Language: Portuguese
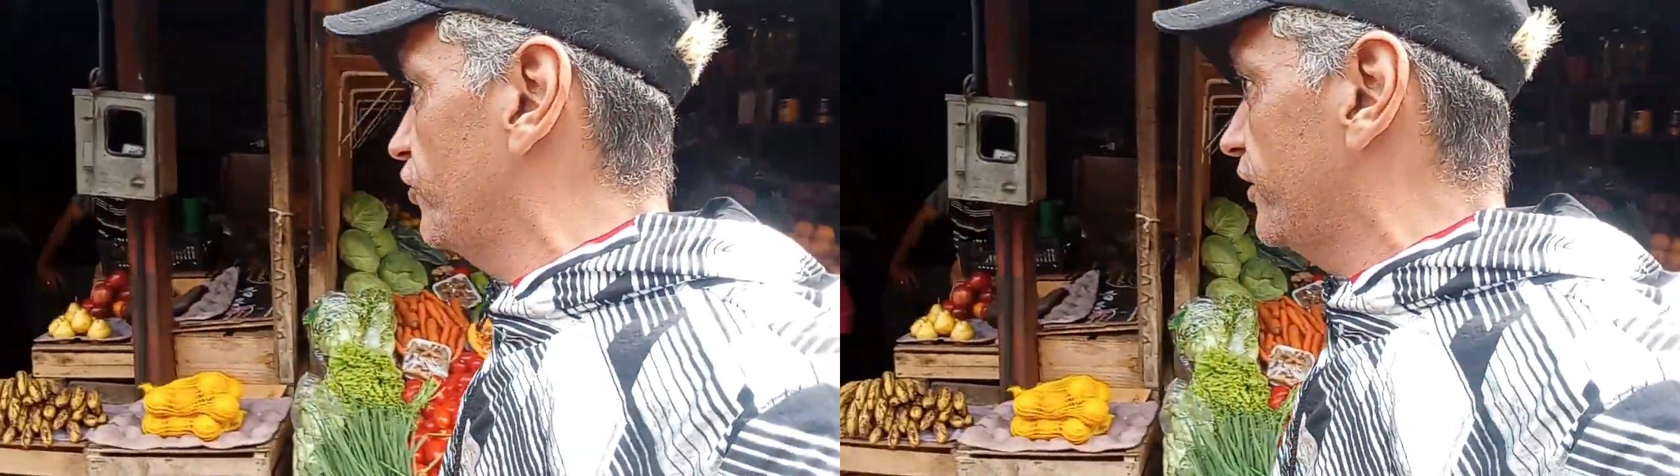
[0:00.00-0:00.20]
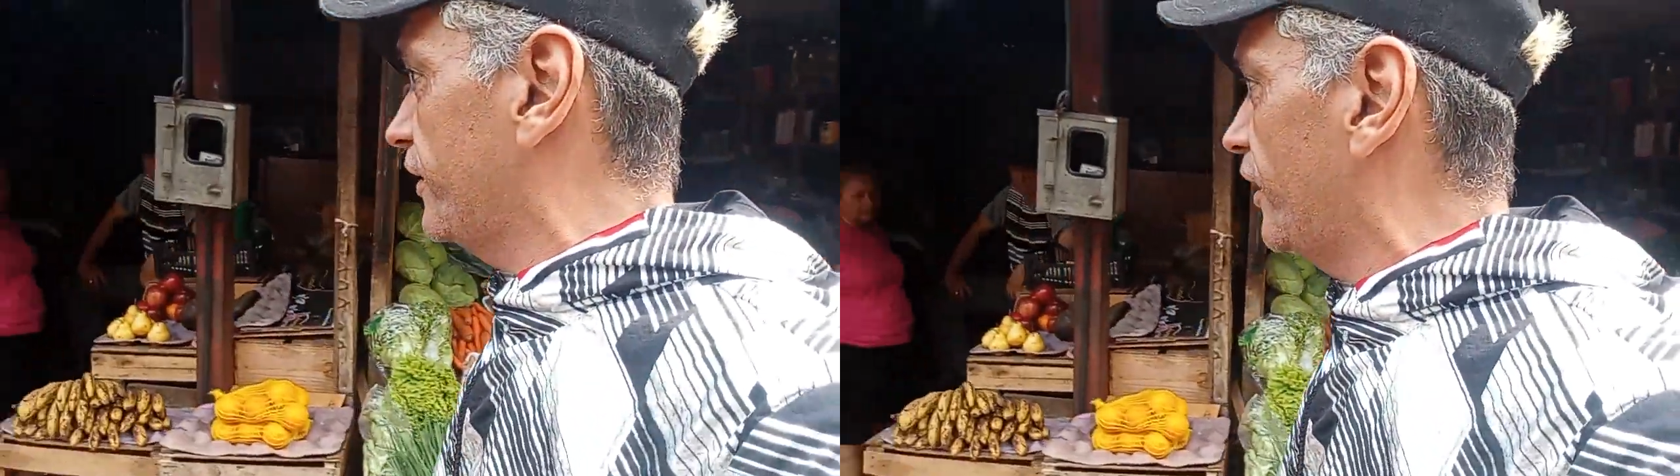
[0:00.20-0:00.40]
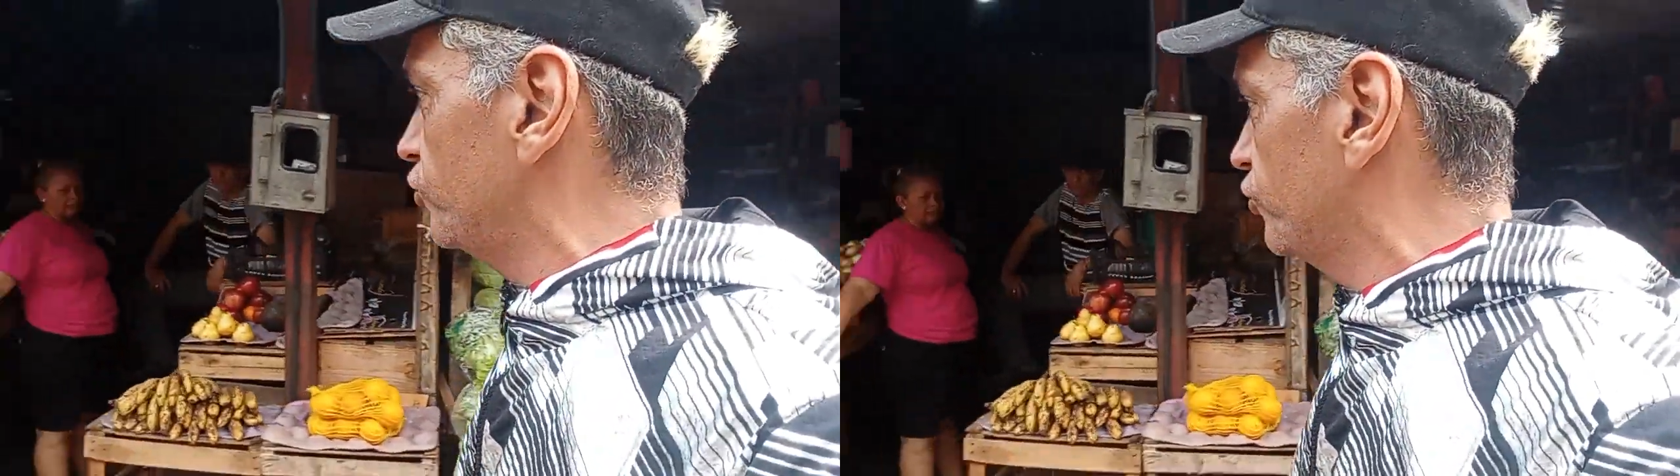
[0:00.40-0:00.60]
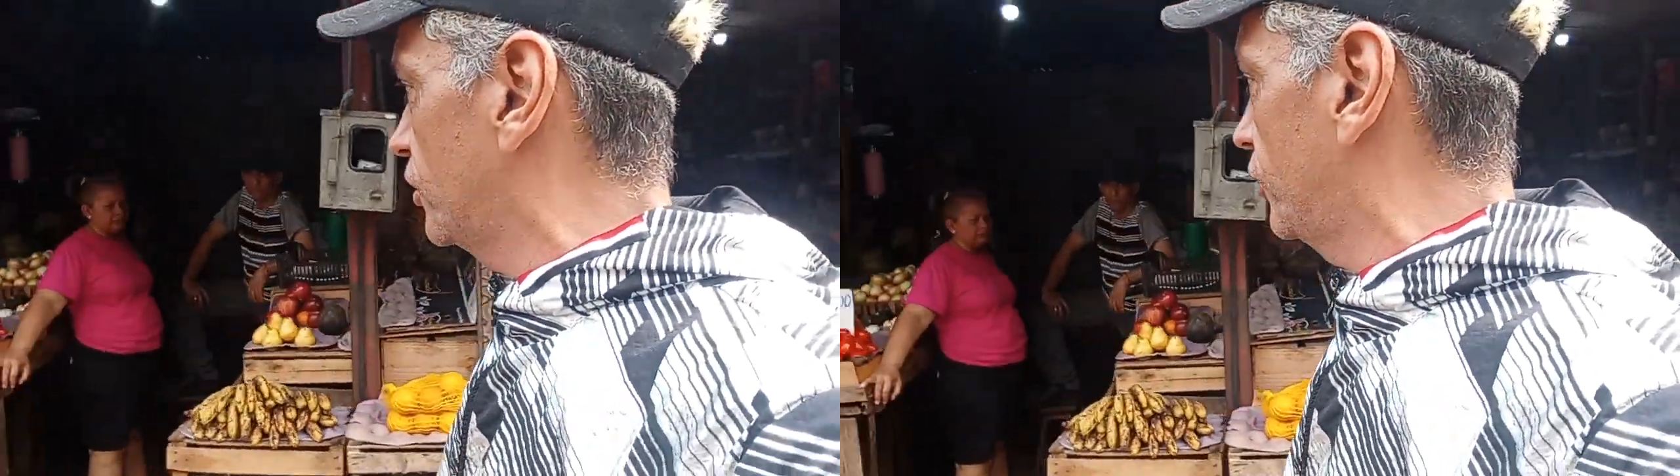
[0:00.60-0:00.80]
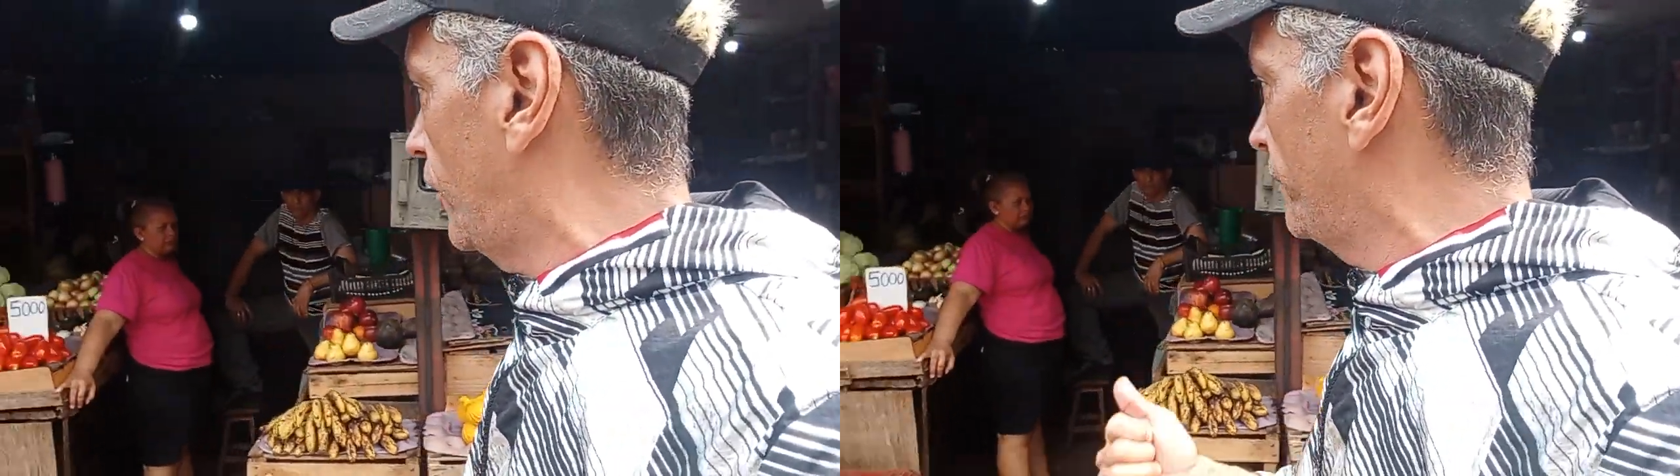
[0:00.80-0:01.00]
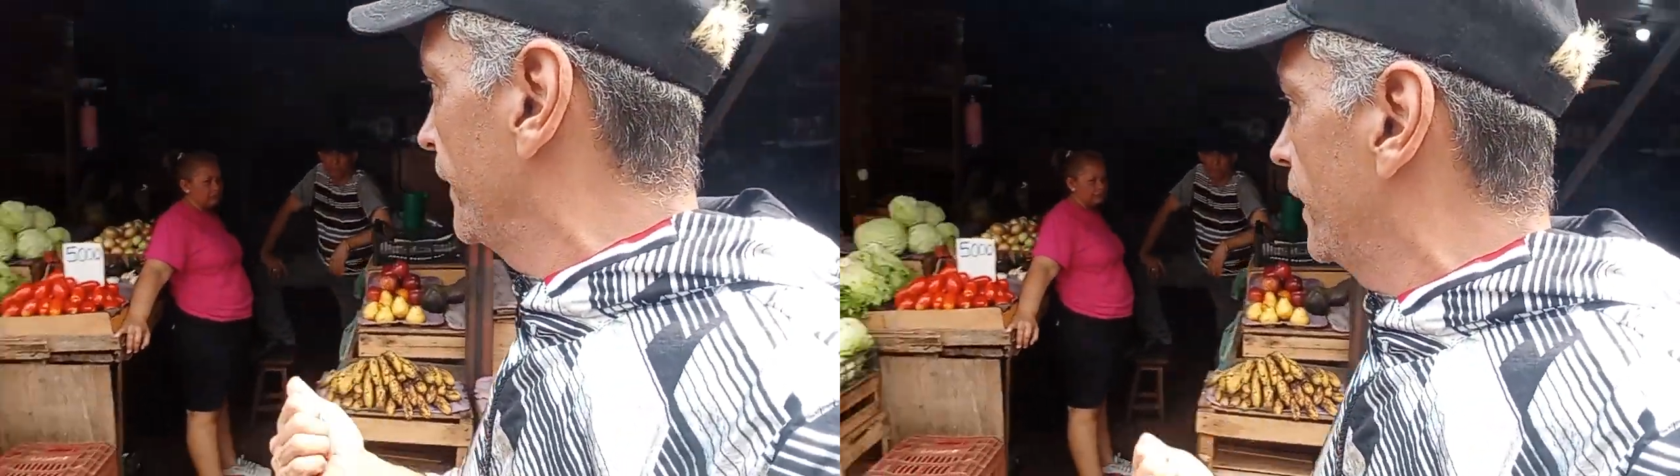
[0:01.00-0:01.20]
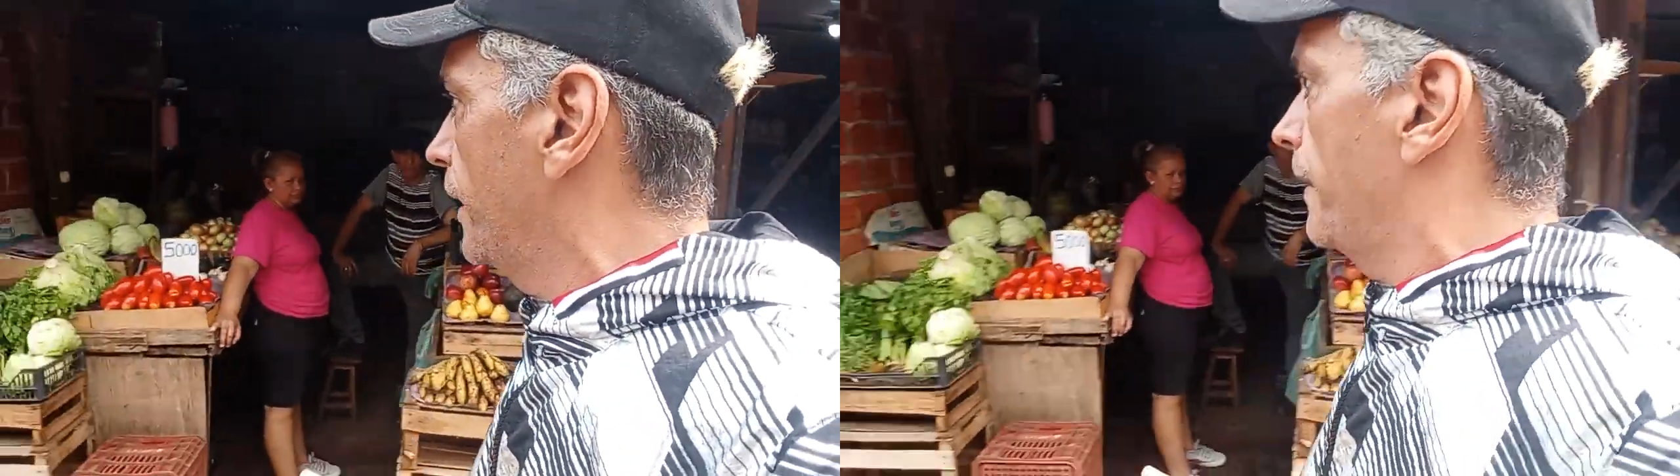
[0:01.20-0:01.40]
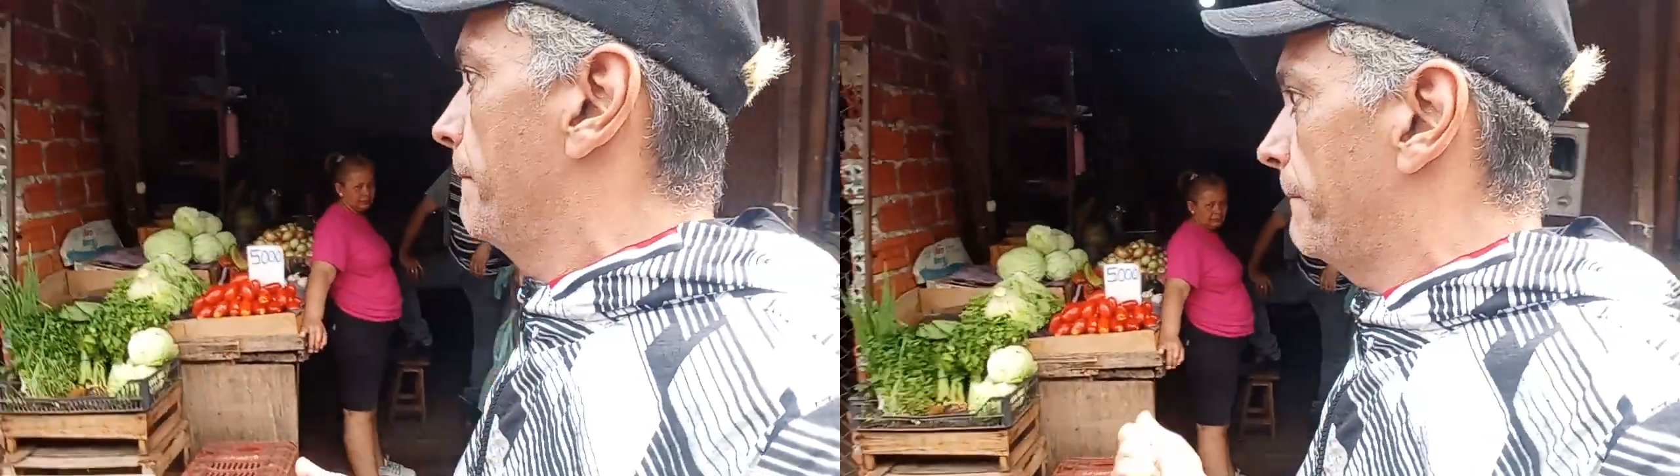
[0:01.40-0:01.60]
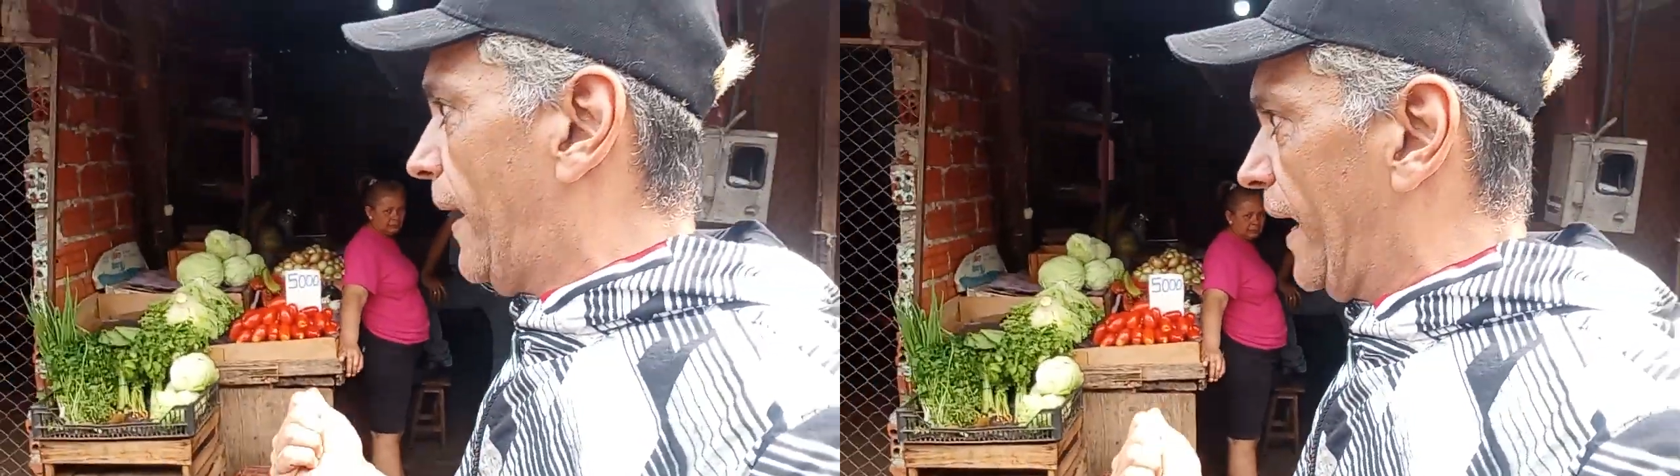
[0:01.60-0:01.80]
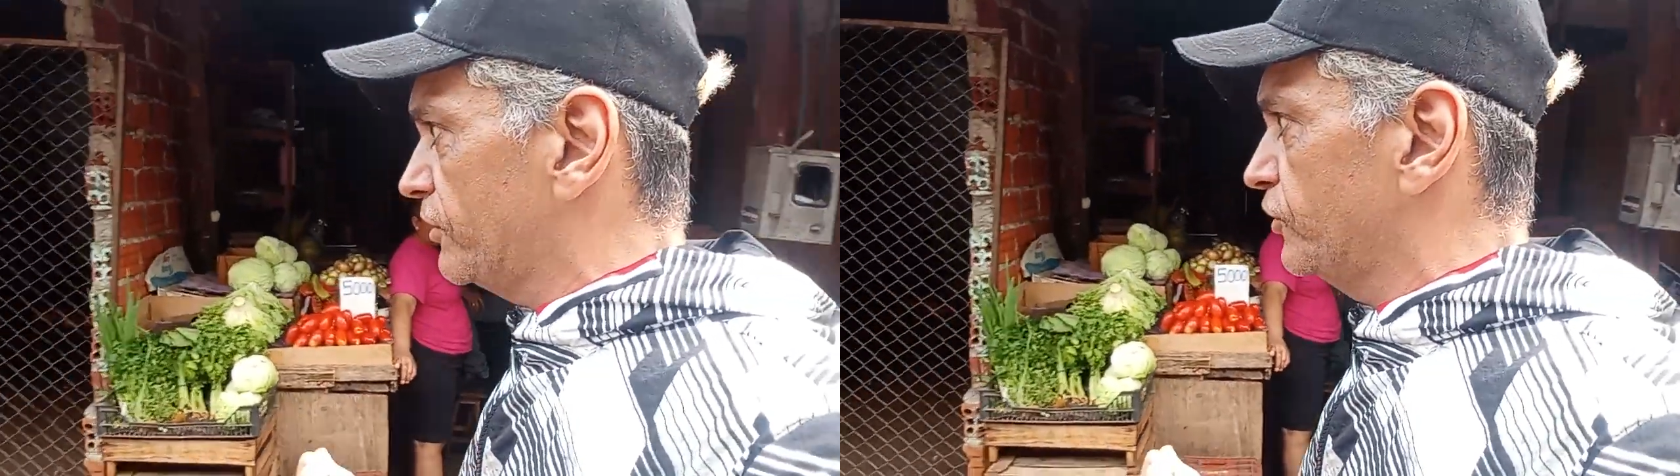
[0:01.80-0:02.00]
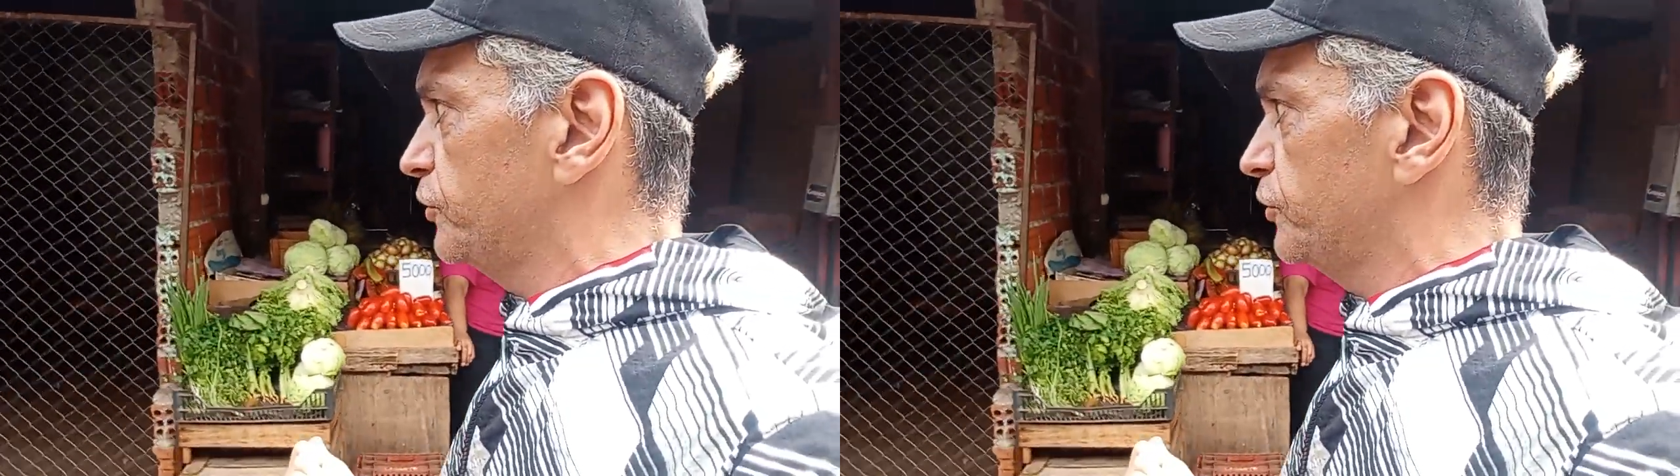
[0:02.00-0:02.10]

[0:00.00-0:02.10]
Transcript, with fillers: a gente está achando. Ó. Mais